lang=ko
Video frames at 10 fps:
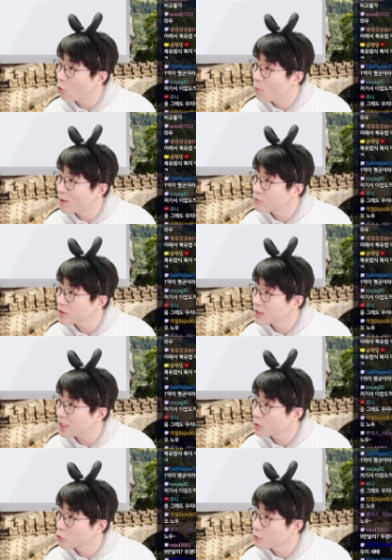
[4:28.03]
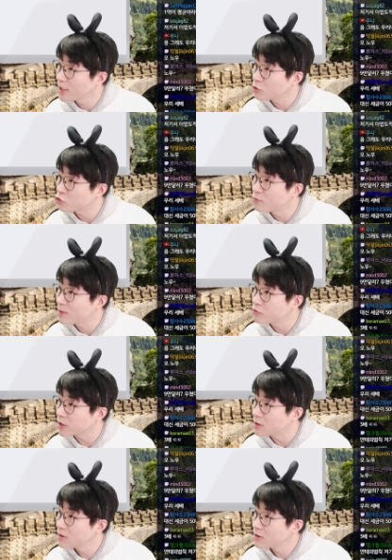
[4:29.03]
5만 불인데 노르웨이는 9만
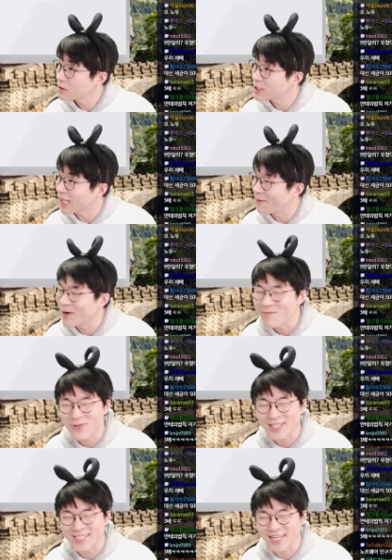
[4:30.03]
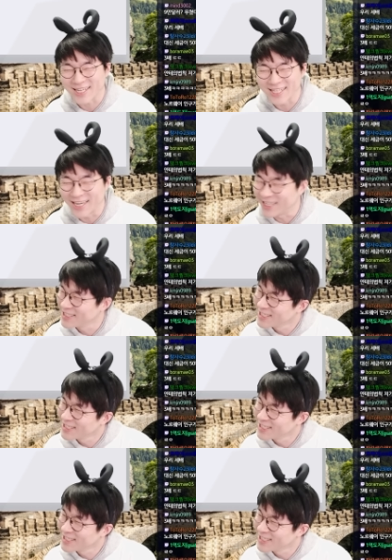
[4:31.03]
불이에요. 4만 부의 차이가 나.